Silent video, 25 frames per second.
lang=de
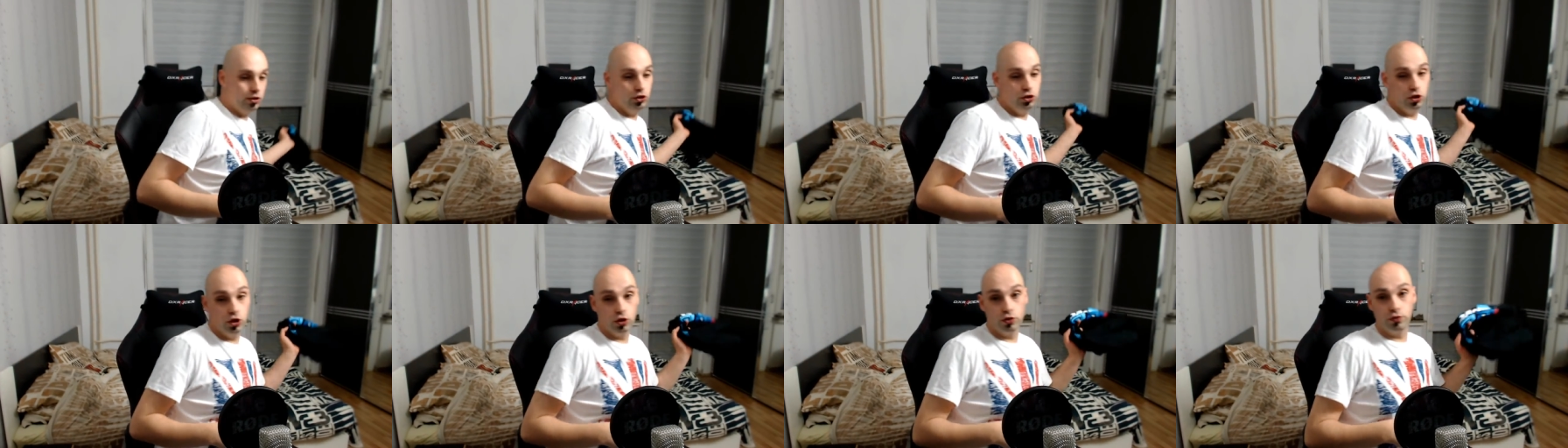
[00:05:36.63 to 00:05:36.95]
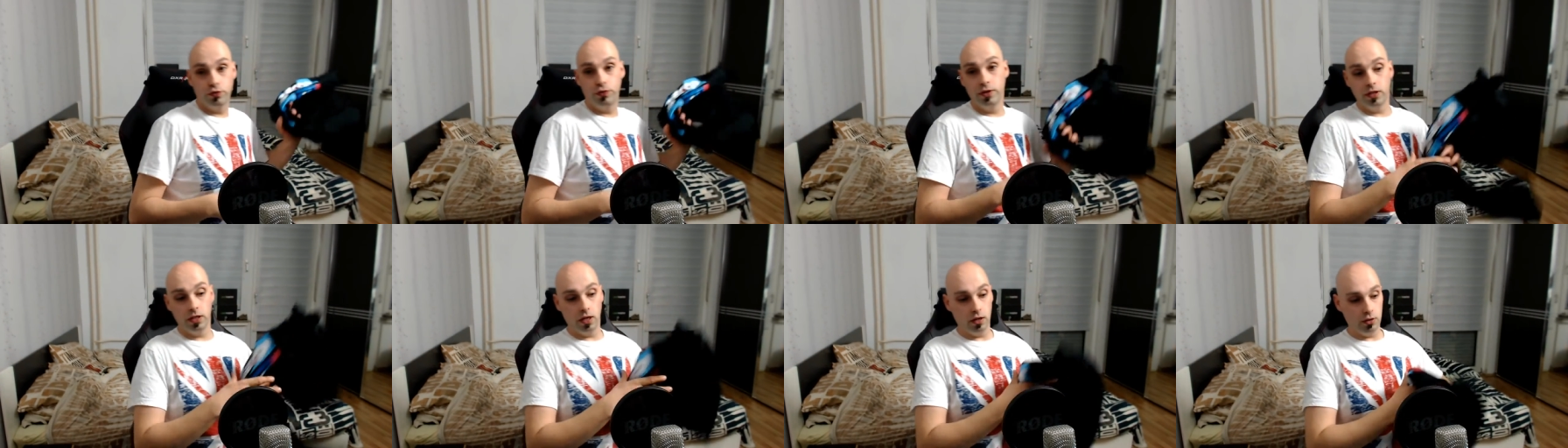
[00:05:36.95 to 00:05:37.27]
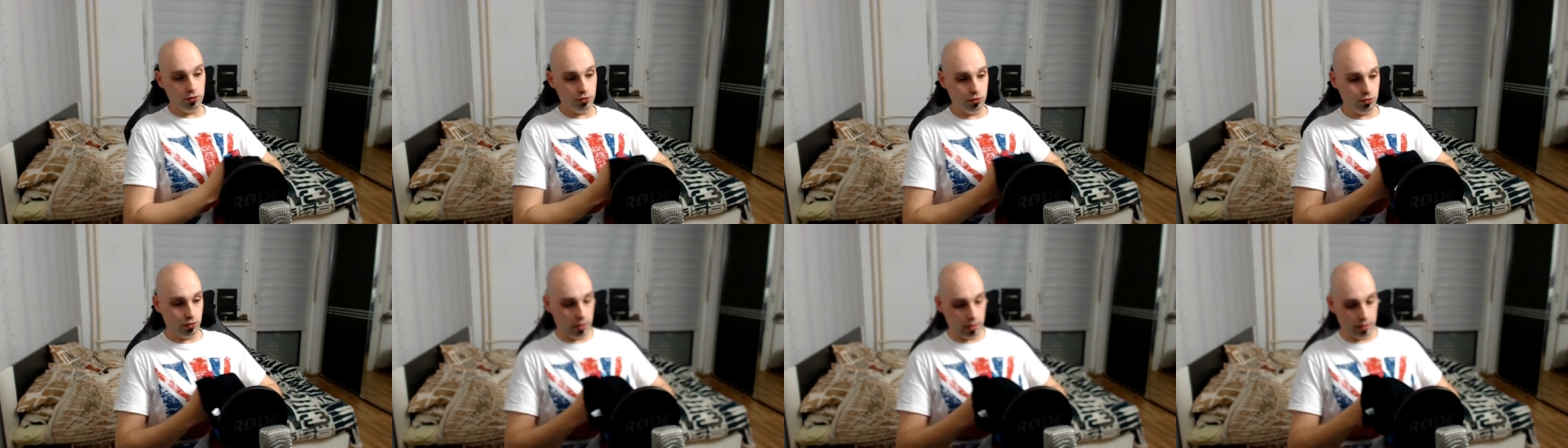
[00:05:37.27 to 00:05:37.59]
finde ich auch
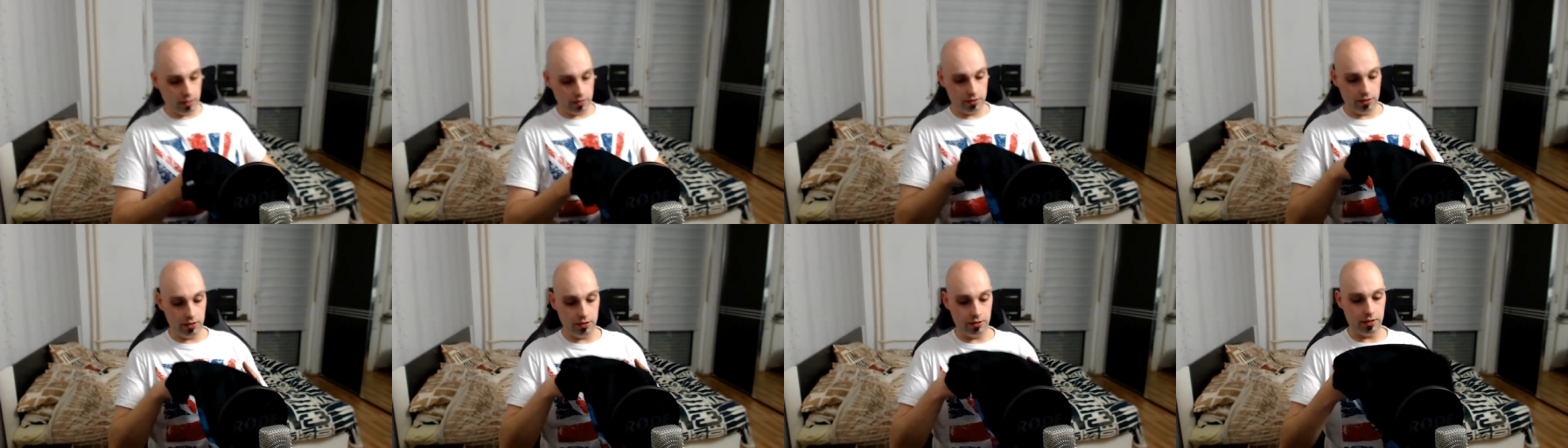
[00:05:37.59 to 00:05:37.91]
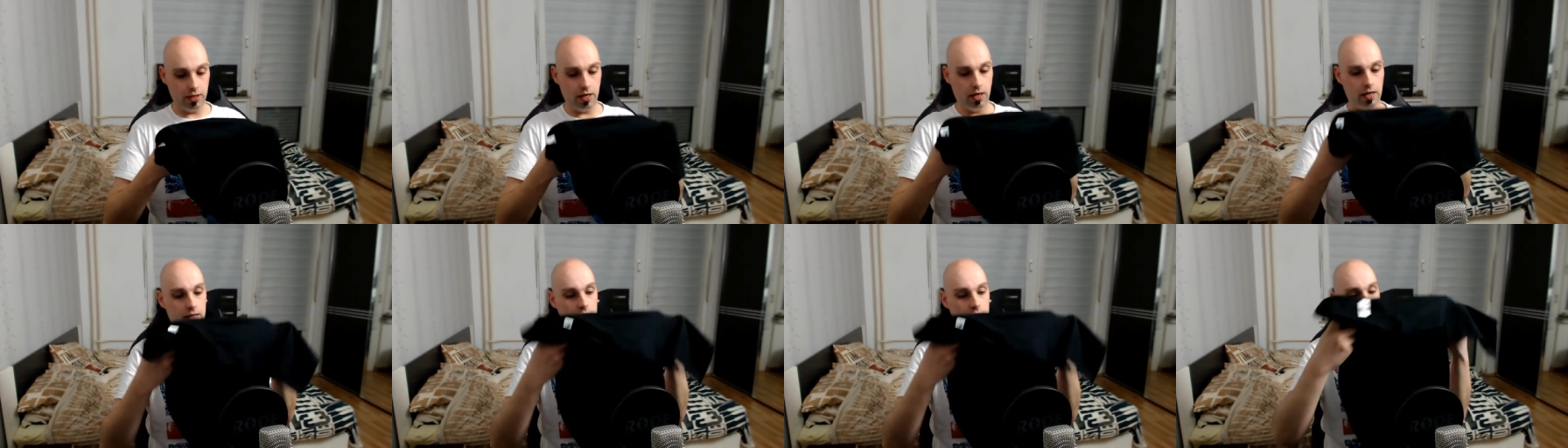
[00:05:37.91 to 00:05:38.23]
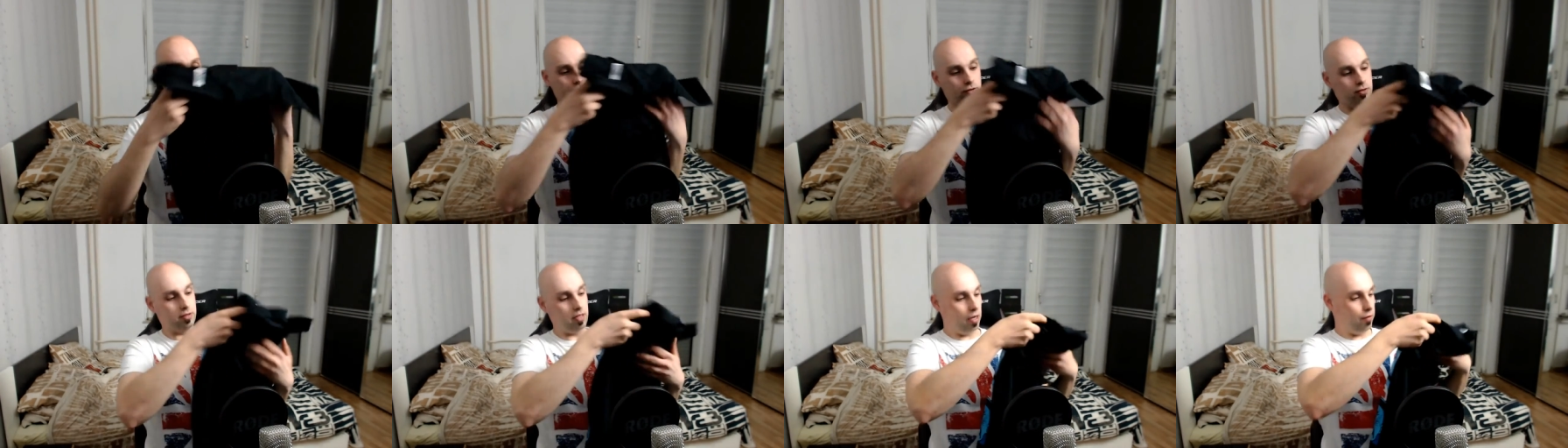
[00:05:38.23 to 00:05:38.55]
sogar richtig geil. Also
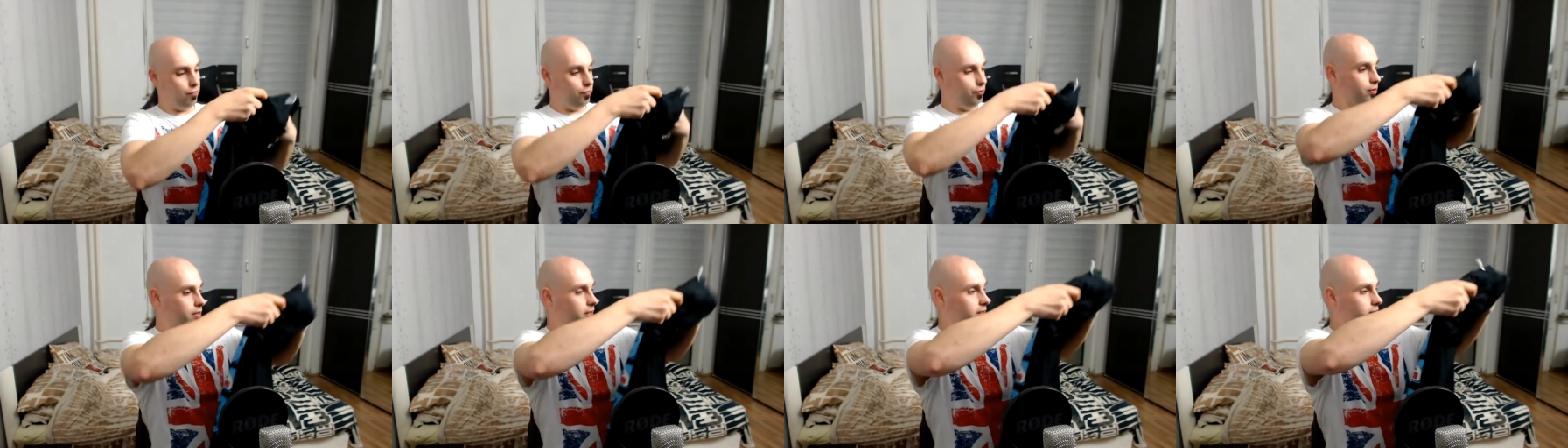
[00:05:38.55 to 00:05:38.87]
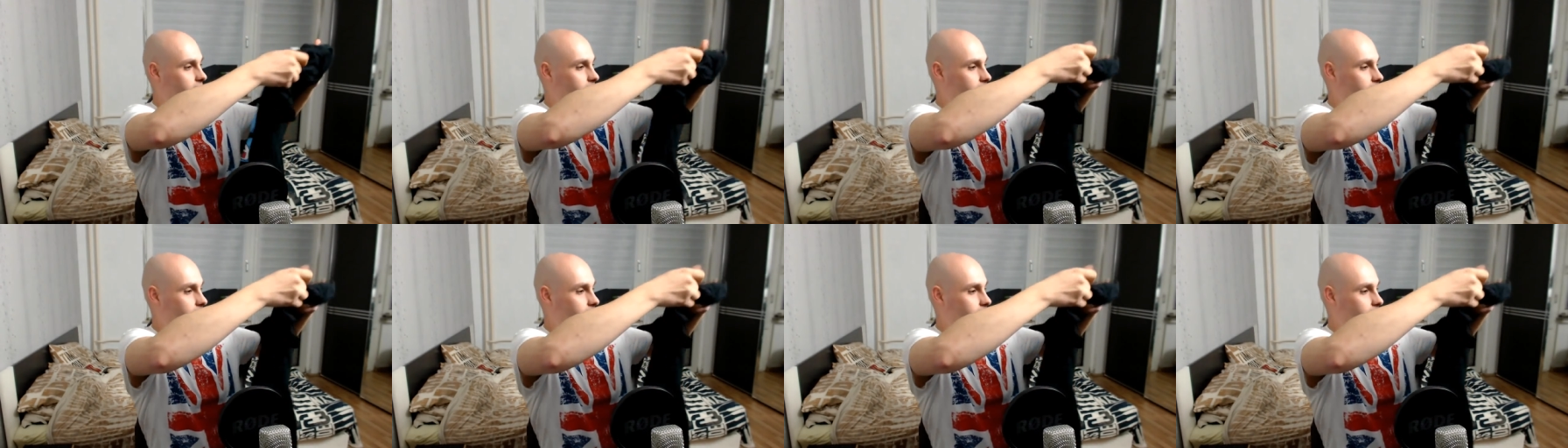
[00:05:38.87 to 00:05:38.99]
dafür, dass das